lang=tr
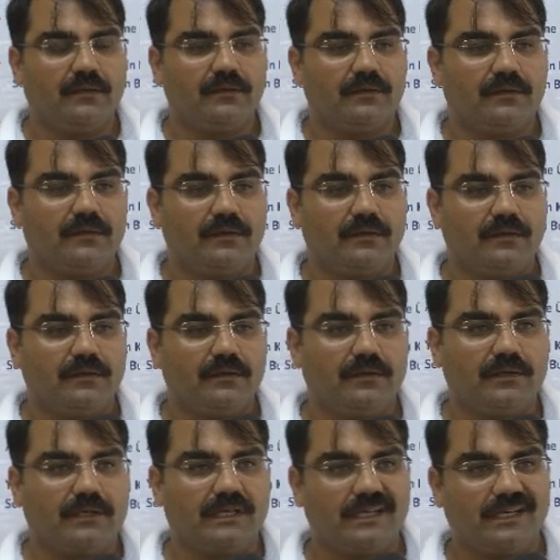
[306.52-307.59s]
ee,
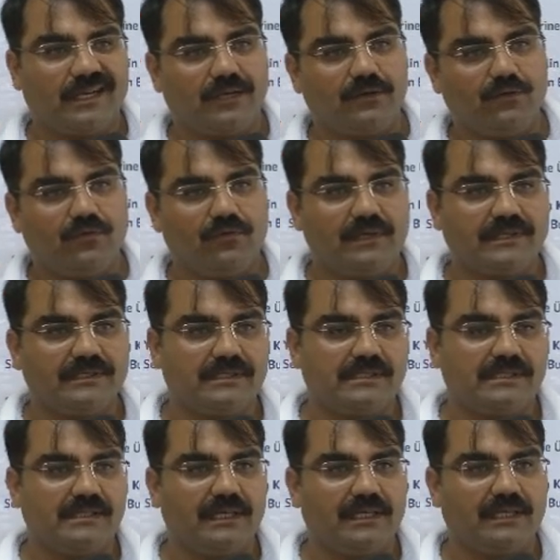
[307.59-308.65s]
Kırıkkale
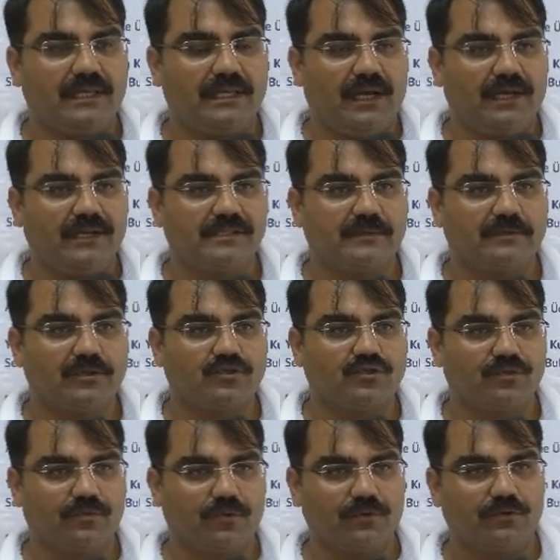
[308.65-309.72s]
Üniversitesi yetkili aynı zamanda
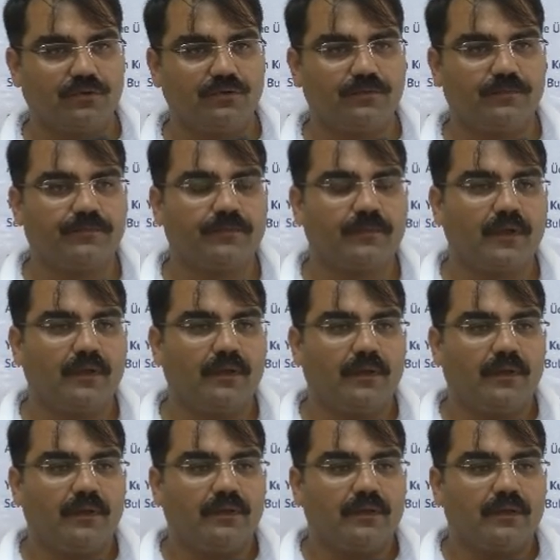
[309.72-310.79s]
şube olduk.
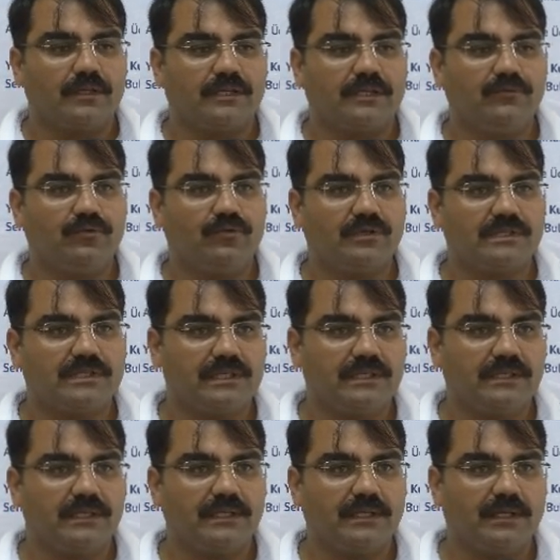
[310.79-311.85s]
2013
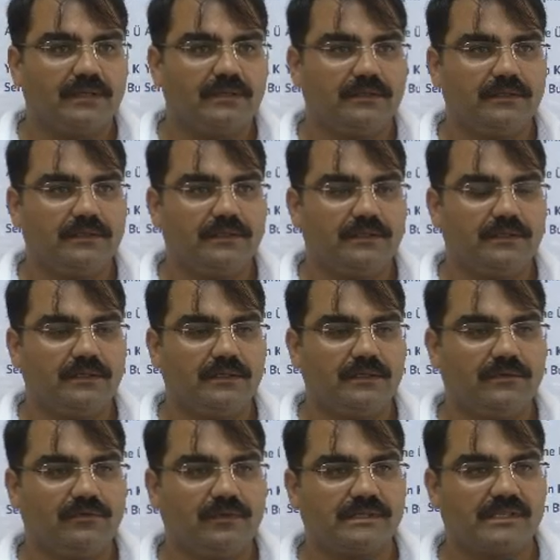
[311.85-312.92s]
yılında da e,
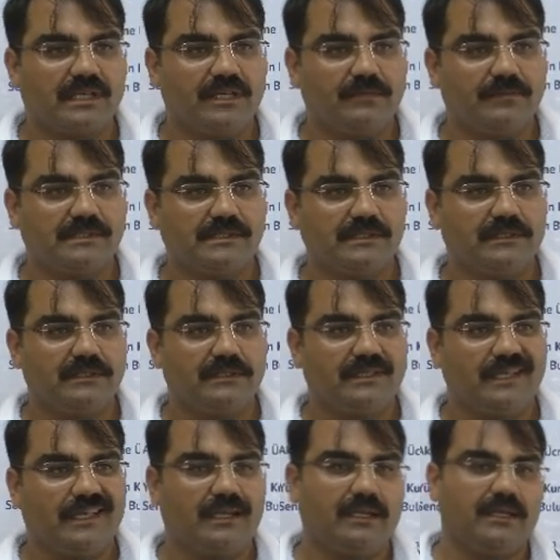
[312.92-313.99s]
üye sayımızı
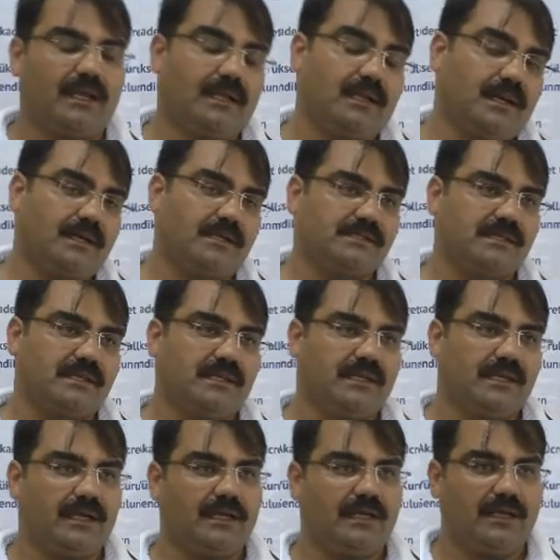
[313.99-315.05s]
diğer yayın yakın
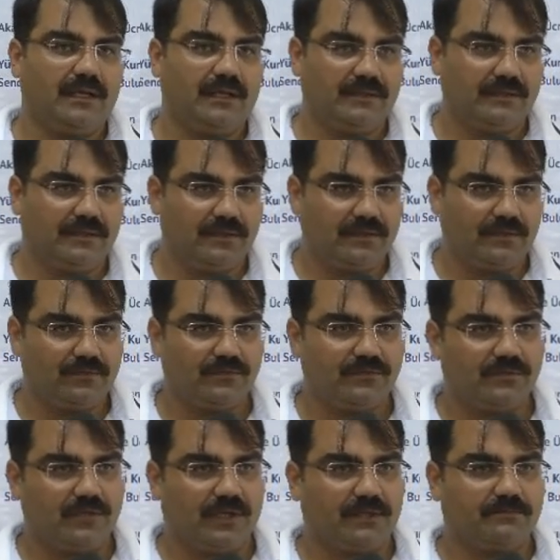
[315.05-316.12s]
sendikaya e,
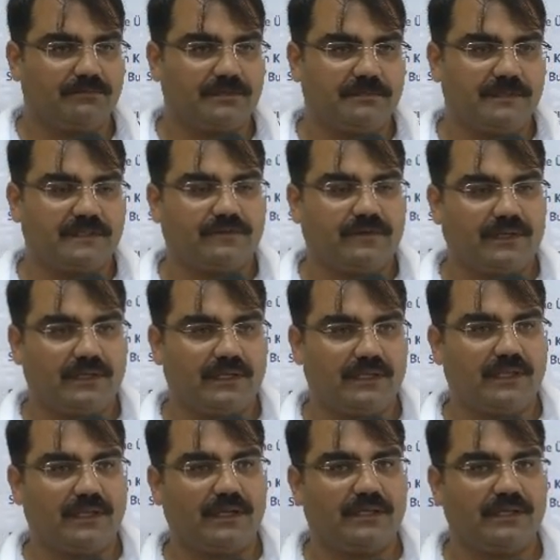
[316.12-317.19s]
165 fark
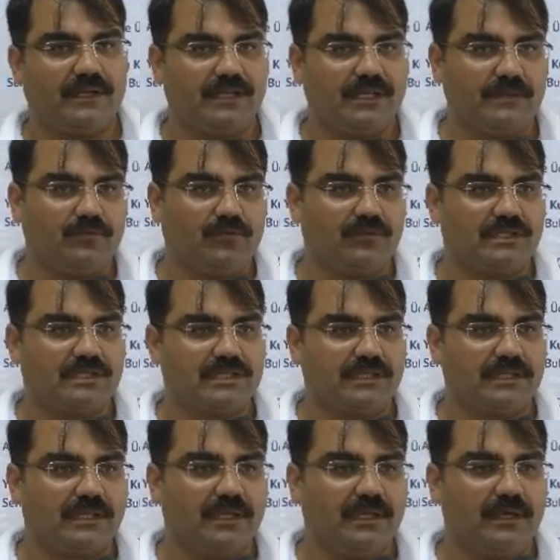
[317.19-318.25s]
alarak yine 2013
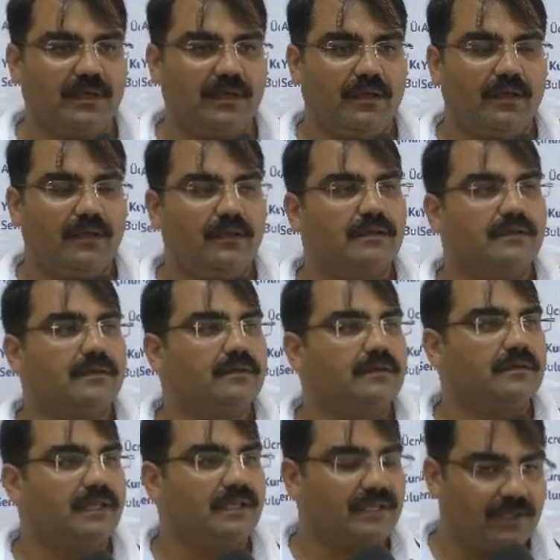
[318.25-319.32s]
yılında da
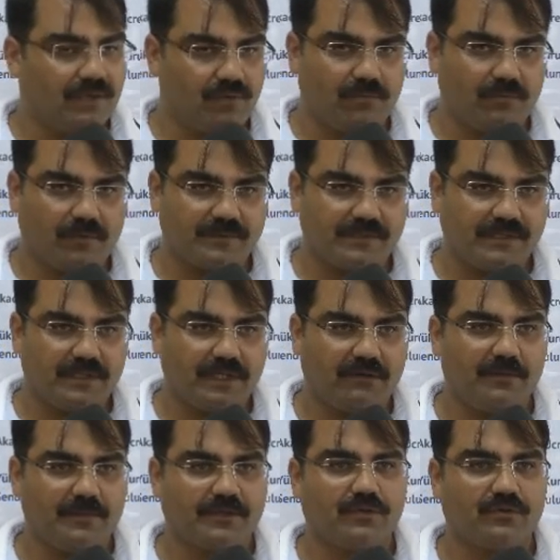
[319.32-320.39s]
yetkili olmamızı
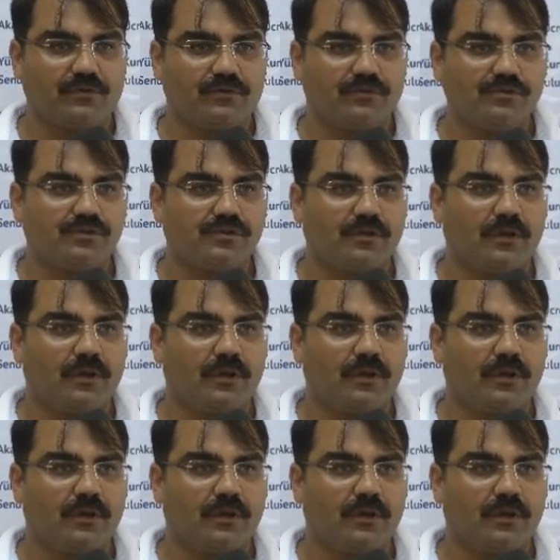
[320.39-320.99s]
devam ettiriyoruz.